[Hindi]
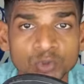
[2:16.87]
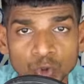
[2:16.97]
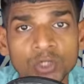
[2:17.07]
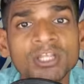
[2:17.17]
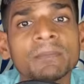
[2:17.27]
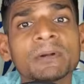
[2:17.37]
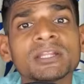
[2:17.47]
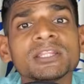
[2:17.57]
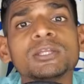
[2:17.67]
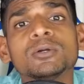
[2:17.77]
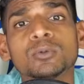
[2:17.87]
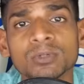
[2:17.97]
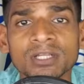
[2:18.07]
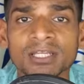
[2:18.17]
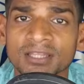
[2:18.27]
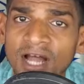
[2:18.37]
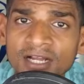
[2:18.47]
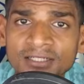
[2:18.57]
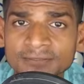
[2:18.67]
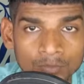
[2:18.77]
झुर्रियां बढ़ती उम्र के
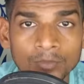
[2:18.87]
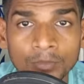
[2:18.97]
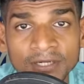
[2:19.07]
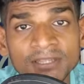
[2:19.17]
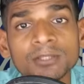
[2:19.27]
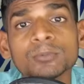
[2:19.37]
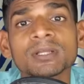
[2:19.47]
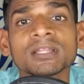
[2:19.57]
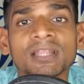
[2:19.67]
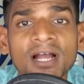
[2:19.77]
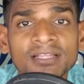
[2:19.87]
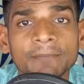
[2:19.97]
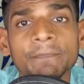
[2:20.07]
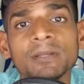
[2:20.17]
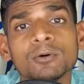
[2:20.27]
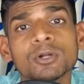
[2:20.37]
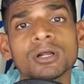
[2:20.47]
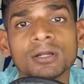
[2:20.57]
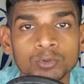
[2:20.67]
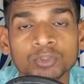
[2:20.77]
दाग बढ़ती उम्र के दाग धब्बे और
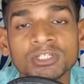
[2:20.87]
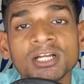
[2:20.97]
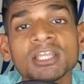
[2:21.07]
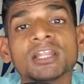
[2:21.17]
त्वचा की